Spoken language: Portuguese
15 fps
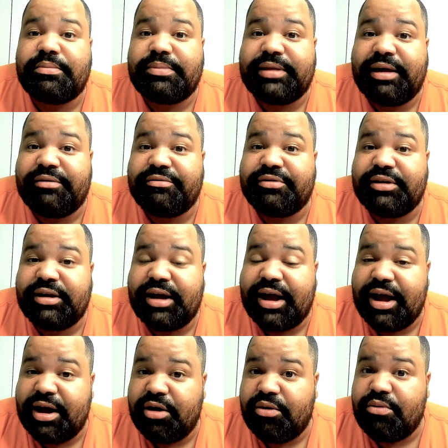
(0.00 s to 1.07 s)
para
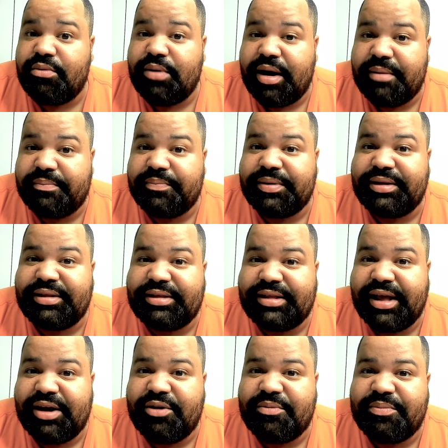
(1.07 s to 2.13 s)
ficar com a
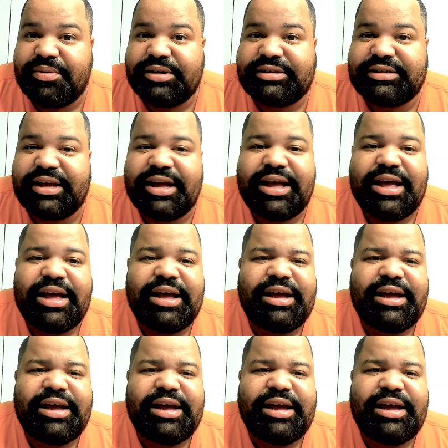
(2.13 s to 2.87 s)
Pitel, pois é.